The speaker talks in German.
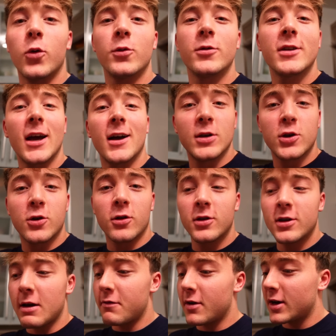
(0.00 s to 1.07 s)
und ja, ich konnte
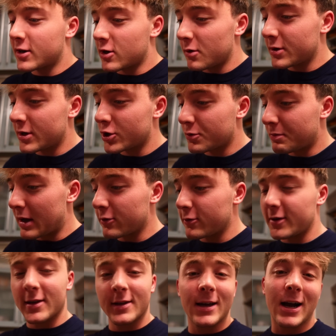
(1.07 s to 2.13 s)
euch einfach, glaube ich, entspannt
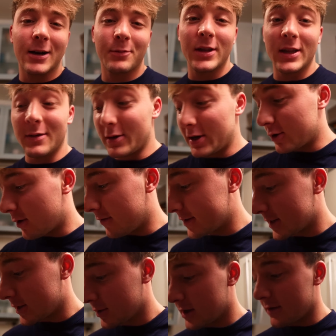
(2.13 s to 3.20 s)
durch den Tag mitnehmen. Ich hoffe,
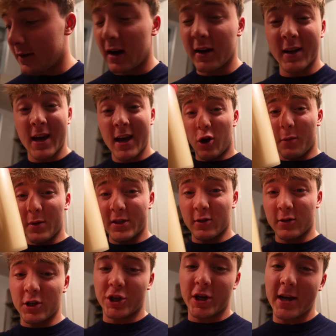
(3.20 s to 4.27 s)
es hat euch gefallen. Ich komme jetzt noch
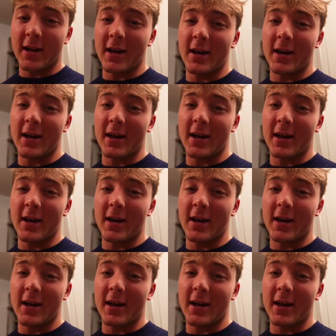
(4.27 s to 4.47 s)
den Shake